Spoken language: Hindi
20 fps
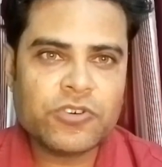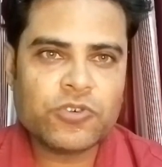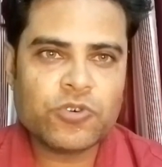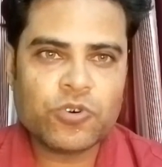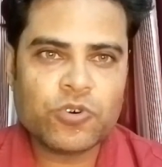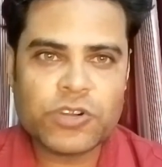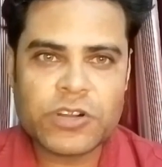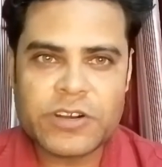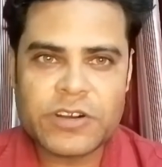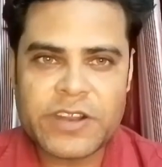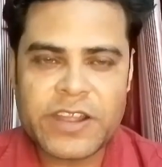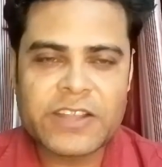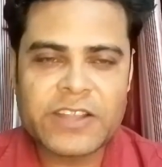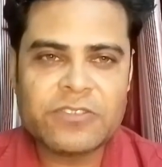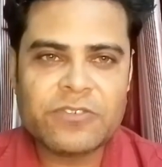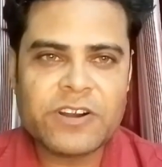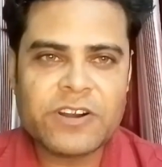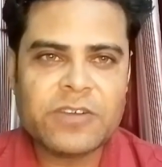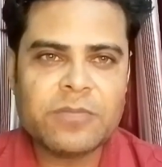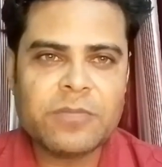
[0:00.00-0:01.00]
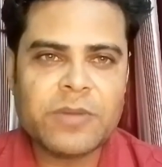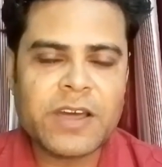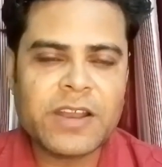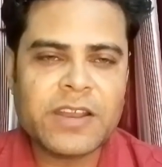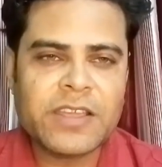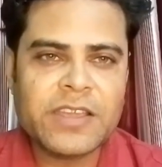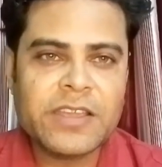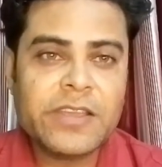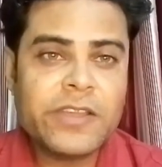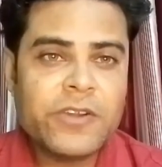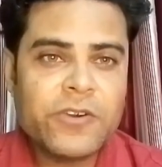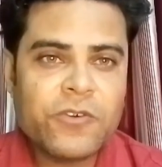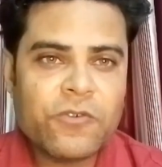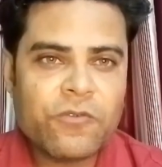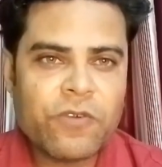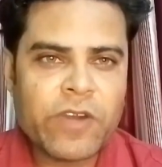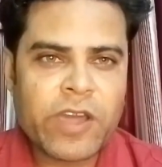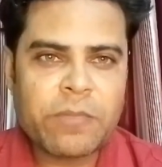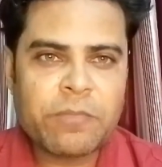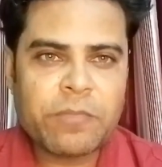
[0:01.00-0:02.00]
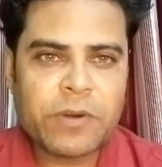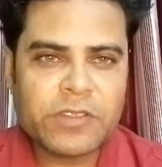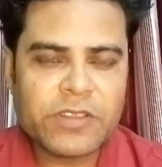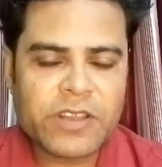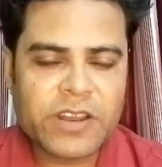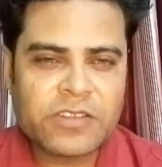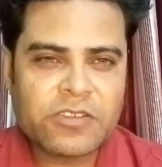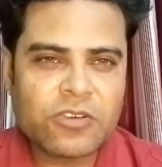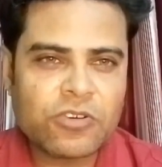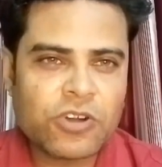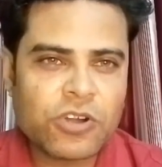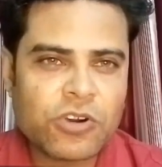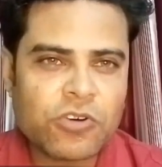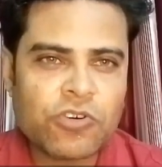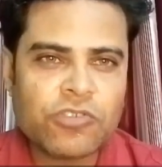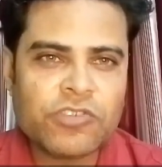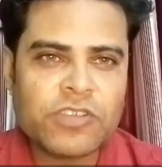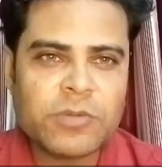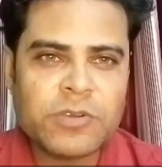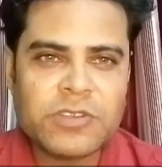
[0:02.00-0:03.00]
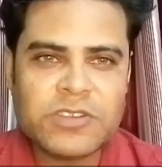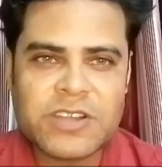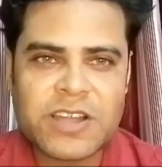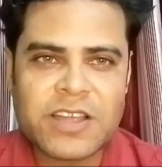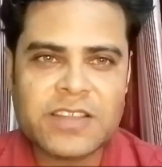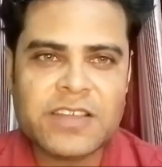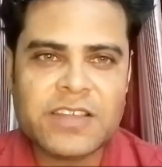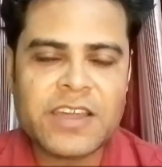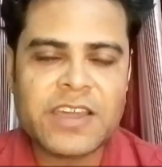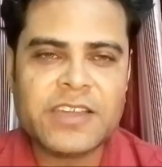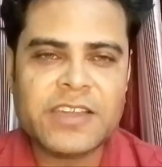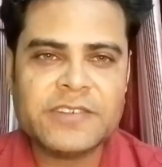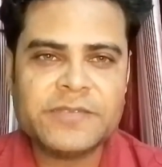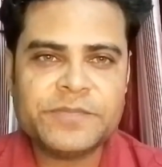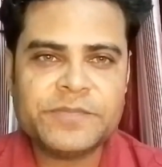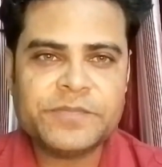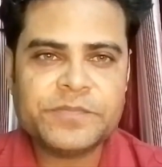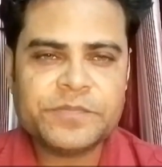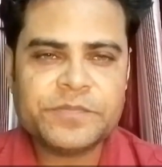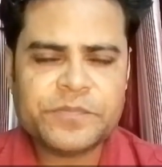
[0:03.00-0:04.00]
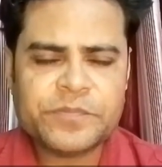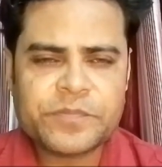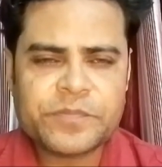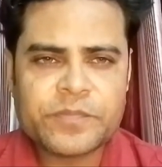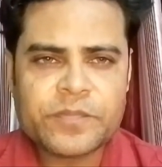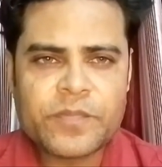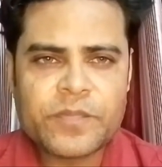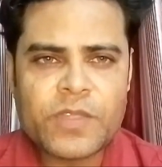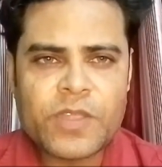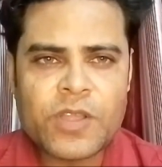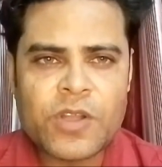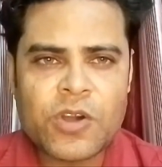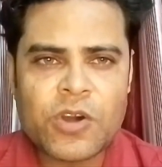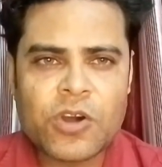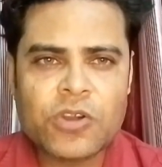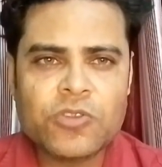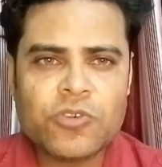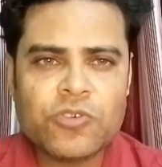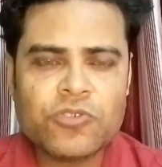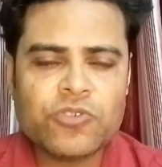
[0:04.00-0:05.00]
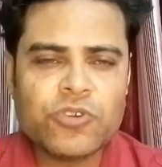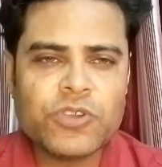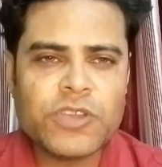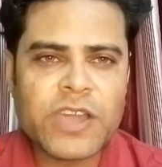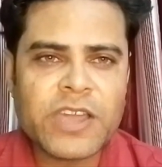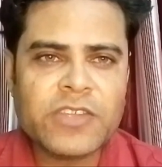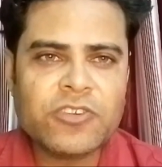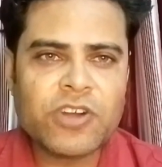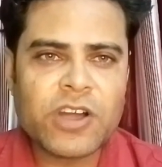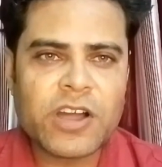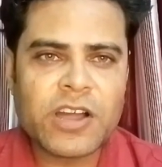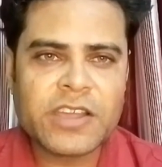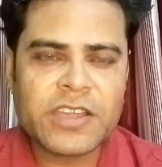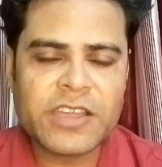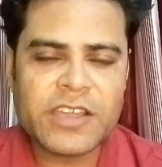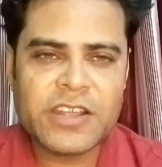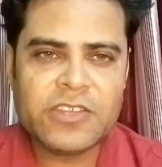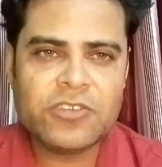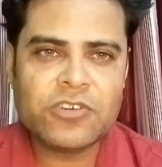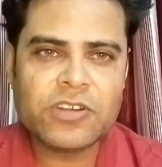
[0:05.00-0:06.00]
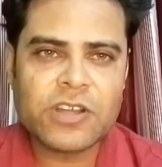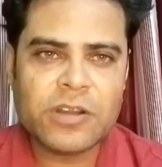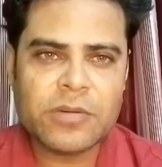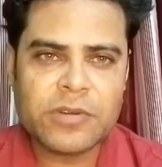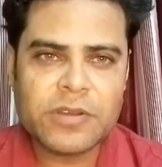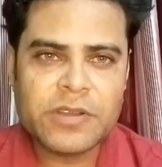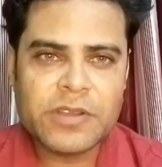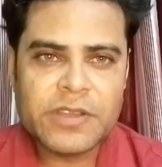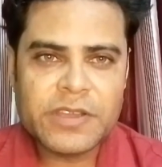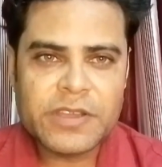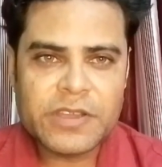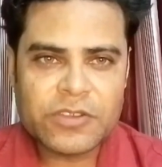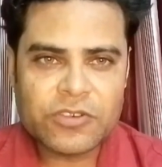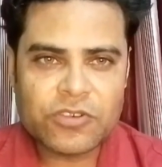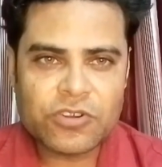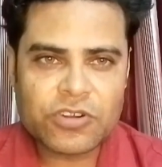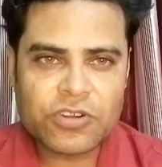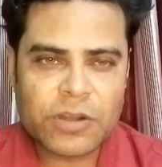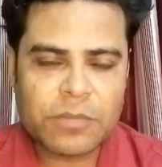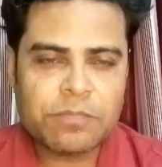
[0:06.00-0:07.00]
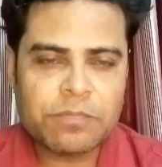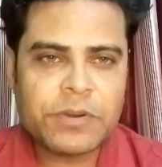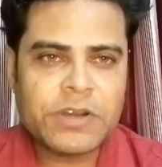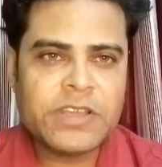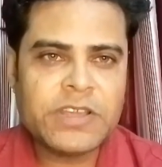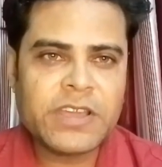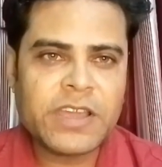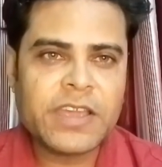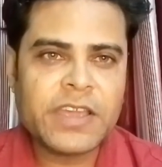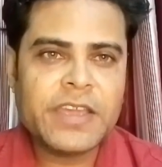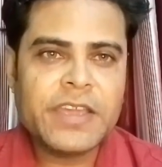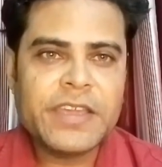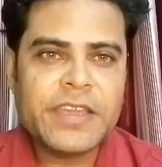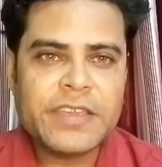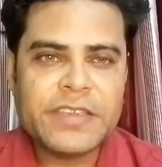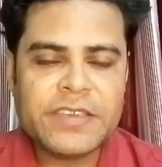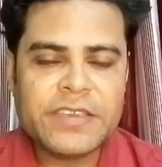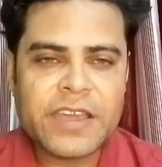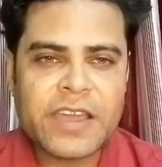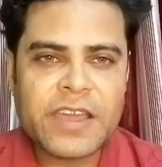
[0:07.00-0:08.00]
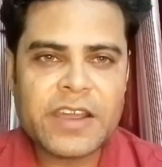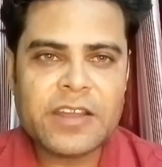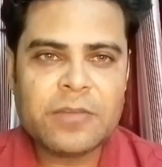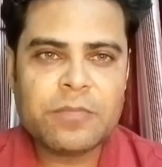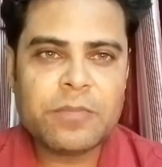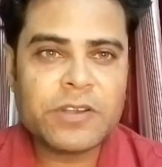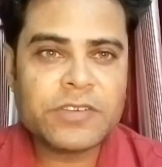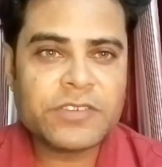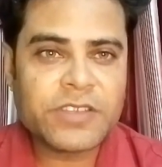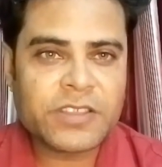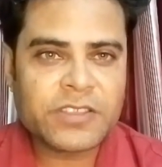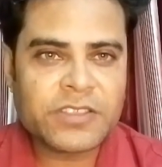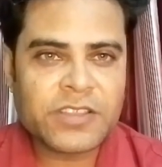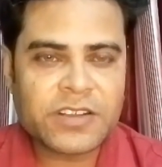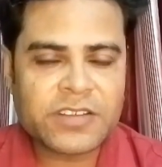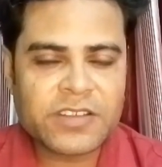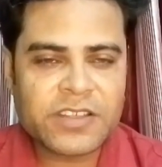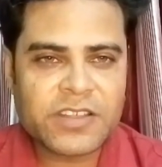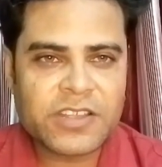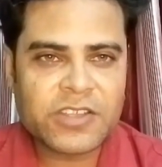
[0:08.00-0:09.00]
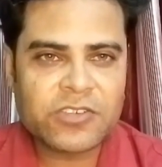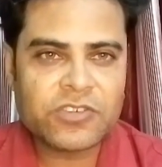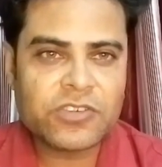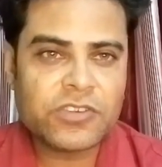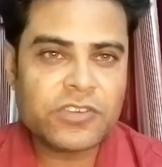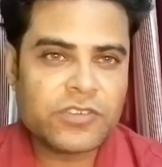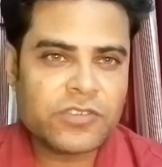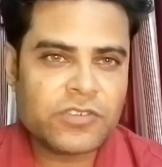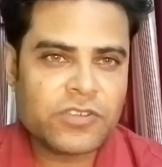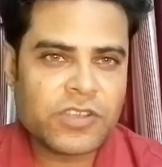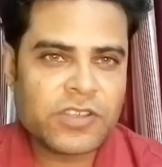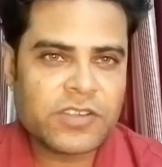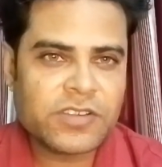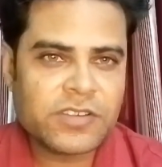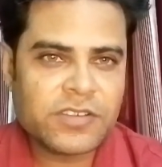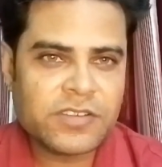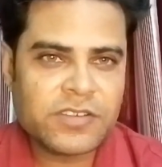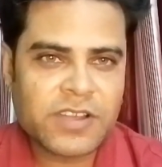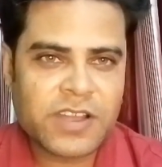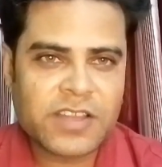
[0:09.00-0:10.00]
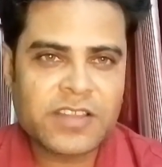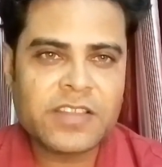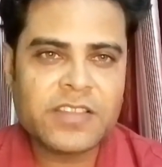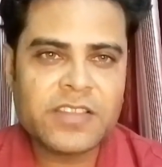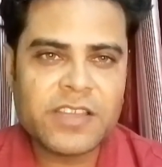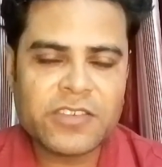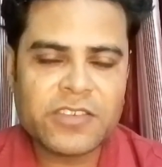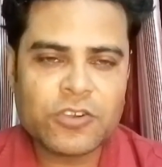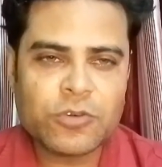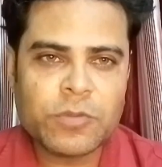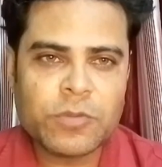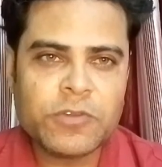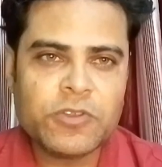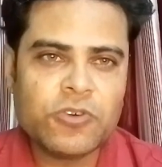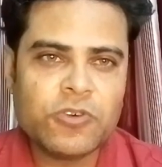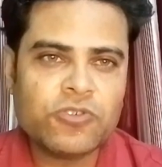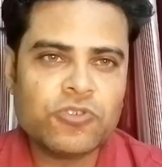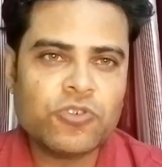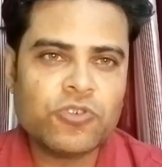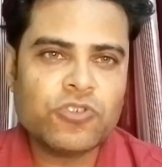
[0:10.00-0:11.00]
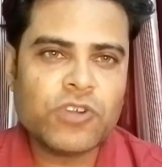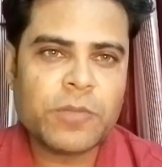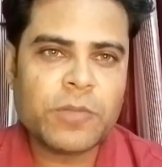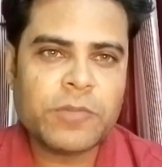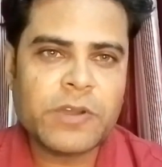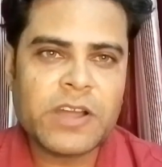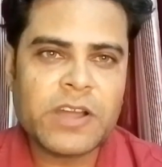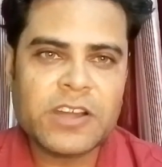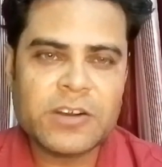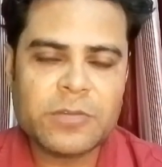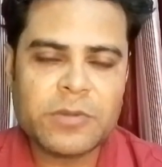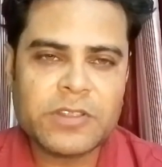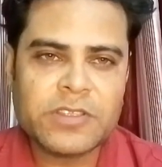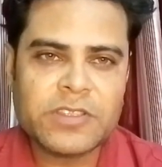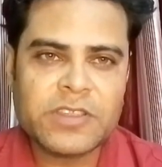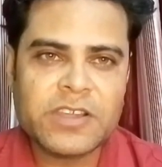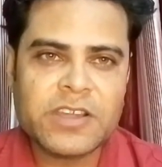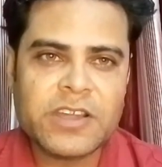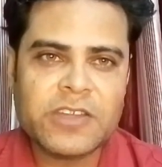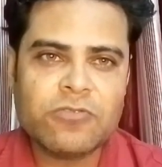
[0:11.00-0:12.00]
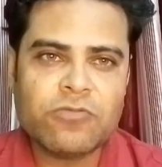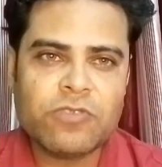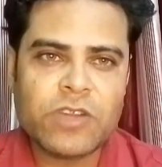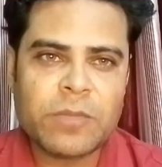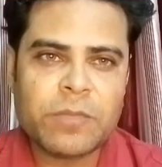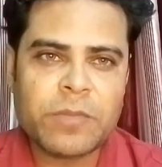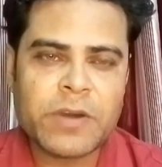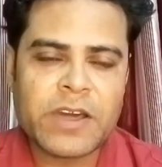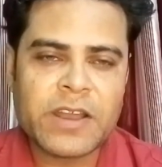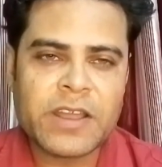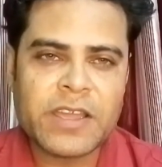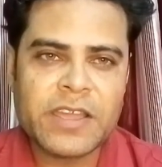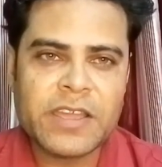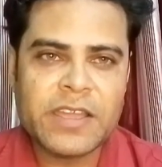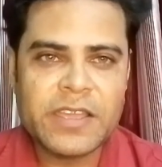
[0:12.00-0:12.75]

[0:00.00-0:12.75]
टोटल नेटवर्क माने वह तो पंद्रह सौ करोड़ से भी ज़्यादा है और दोस्तों यह जो अकेले जो कम, जो कंपनी है यह लगभग सत्तर से देश से ज़्यादा देशों में भी दोस्तों जो अपना अगरबत्ती का जो व्यापार है